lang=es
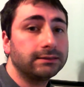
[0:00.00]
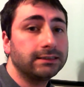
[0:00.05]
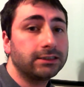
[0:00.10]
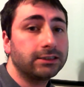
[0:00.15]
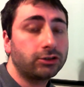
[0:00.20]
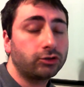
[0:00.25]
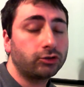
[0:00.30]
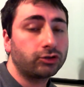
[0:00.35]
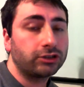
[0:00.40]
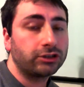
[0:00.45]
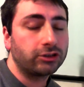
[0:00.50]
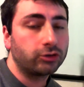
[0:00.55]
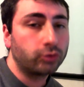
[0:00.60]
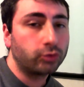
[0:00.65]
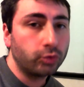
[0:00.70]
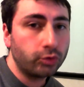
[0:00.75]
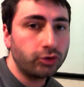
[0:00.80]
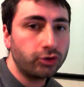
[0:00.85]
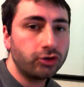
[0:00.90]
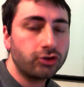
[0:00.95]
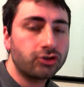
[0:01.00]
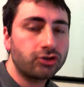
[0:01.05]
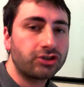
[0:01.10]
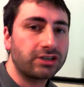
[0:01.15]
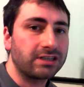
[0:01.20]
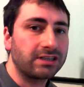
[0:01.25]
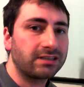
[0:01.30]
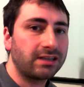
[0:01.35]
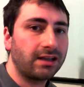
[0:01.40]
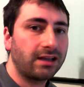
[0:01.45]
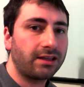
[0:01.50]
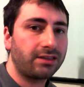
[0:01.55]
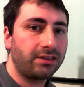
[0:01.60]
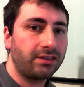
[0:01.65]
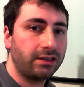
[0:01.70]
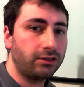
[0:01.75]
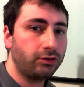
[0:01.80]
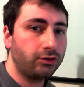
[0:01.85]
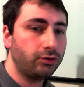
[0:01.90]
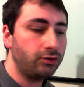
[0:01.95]
estos estudios que están
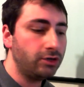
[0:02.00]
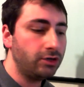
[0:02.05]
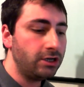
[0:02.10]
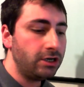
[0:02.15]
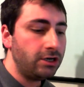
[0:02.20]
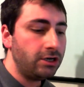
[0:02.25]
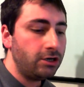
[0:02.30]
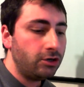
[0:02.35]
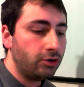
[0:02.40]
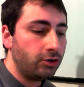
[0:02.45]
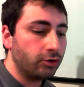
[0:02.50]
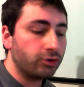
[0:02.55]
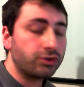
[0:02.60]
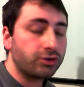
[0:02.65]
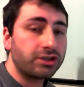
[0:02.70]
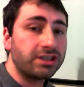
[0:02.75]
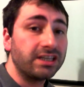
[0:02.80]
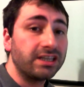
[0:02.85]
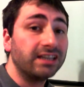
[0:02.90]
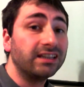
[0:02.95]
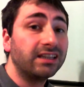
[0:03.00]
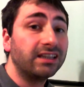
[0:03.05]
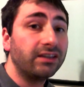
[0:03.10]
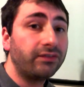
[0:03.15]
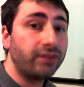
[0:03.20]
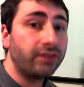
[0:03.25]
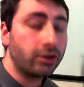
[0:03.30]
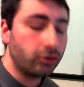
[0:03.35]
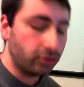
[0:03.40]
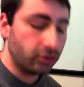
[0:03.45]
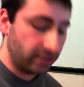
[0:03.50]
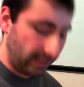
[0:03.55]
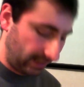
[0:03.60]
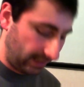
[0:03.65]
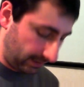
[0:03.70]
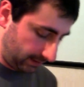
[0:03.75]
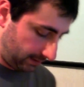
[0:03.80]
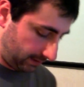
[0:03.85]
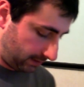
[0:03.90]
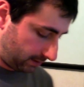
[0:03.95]
haciendo los científicos
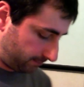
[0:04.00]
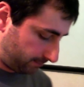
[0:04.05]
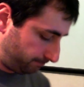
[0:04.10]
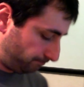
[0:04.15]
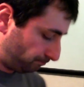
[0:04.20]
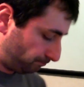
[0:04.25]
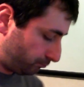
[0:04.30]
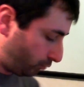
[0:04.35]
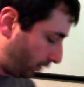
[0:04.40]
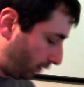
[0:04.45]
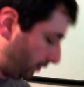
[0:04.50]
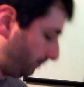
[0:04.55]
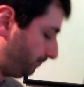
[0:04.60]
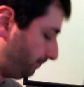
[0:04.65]
daneses. Bueno,